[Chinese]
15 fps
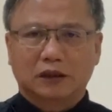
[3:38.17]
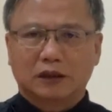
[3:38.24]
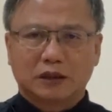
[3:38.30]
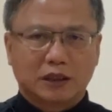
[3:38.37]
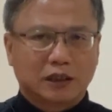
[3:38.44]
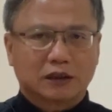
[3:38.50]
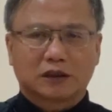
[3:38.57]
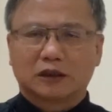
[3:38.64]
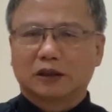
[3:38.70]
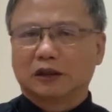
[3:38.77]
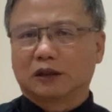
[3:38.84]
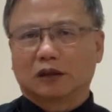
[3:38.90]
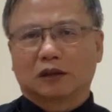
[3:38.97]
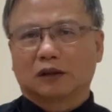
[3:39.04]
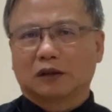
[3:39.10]
硬
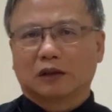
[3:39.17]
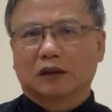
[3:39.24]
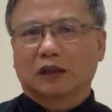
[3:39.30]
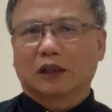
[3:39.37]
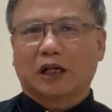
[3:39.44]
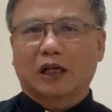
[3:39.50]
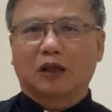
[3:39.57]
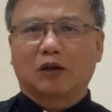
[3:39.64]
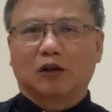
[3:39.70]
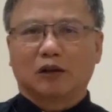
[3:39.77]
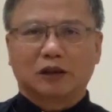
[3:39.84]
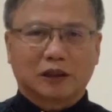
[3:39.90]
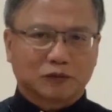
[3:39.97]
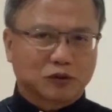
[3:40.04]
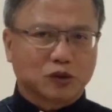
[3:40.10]
是爱互
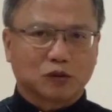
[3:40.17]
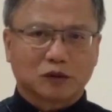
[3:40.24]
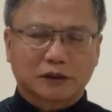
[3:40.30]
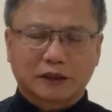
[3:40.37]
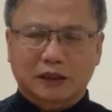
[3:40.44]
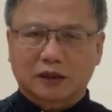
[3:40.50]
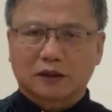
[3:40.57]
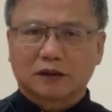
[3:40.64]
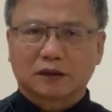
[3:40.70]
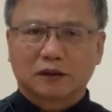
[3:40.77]
伊人休息，